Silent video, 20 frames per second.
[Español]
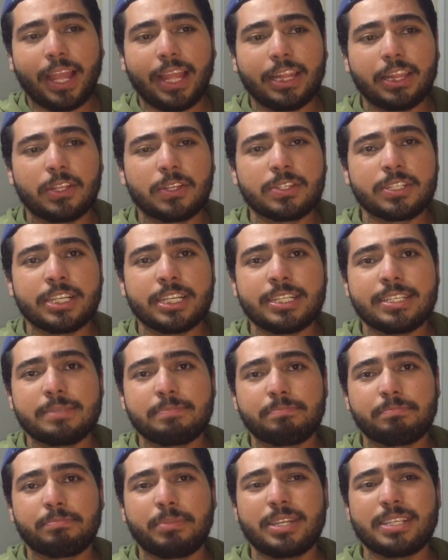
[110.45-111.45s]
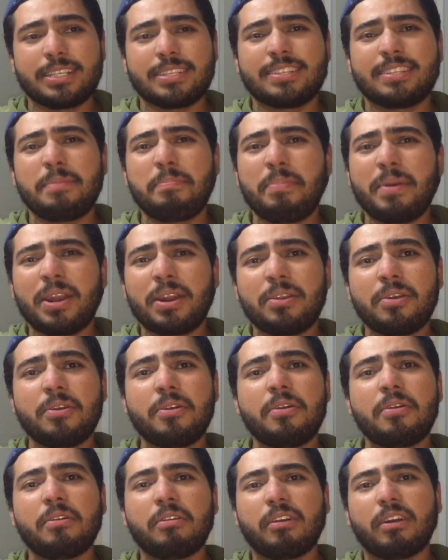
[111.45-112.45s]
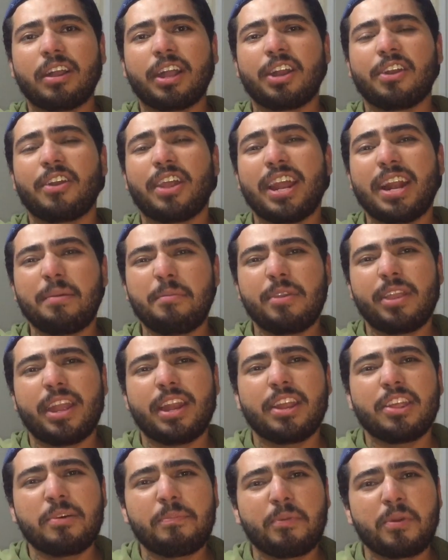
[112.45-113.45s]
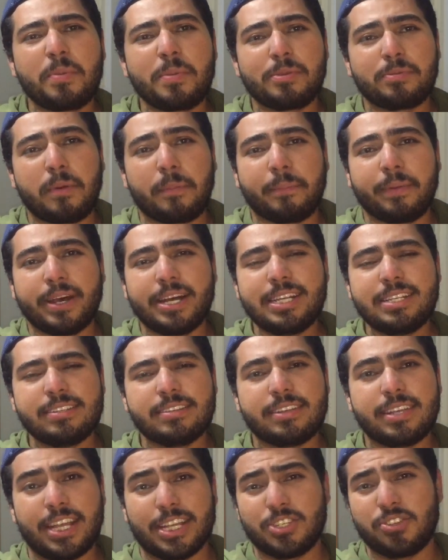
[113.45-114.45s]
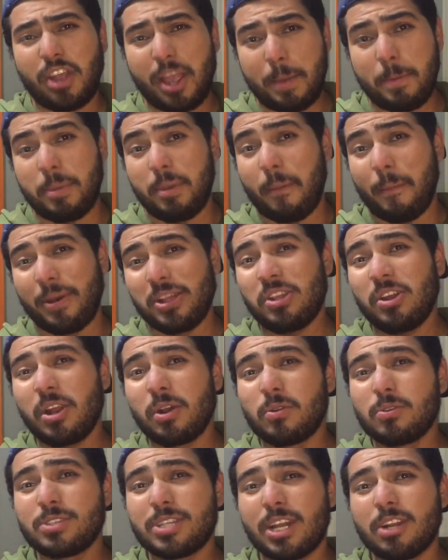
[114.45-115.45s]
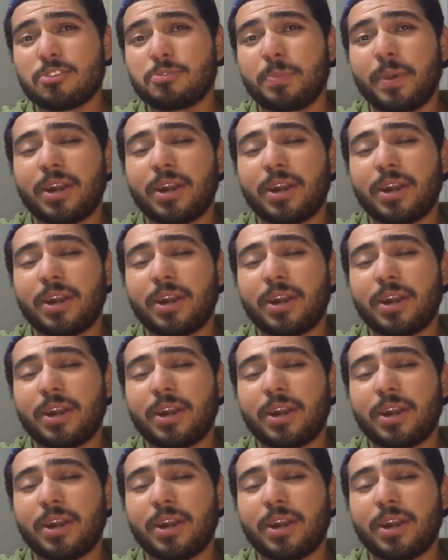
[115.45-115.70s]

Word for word: Entonces pues este perro creo que era muy querido por mis papás y eso que a mi mamá no le gustan los